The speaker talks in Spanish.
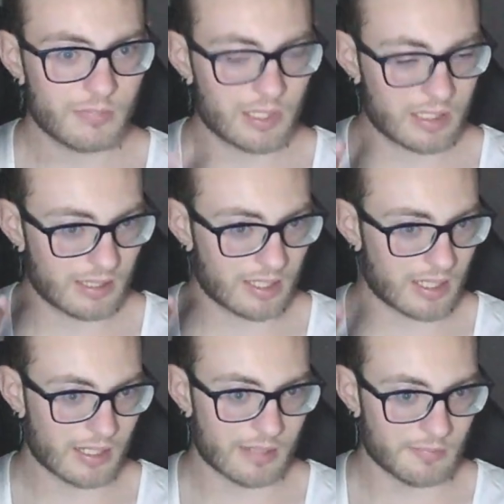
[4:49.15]

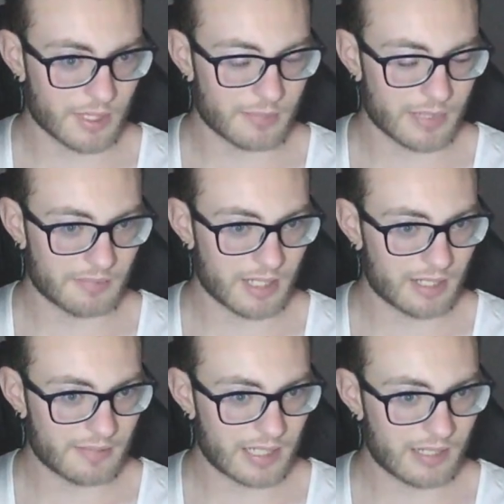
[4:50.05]
y en mi primer
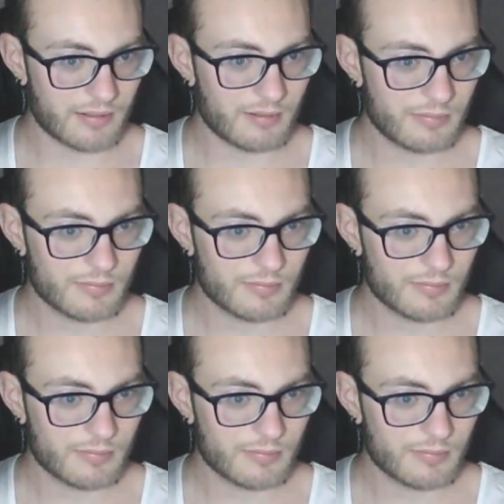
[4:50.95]
vídeo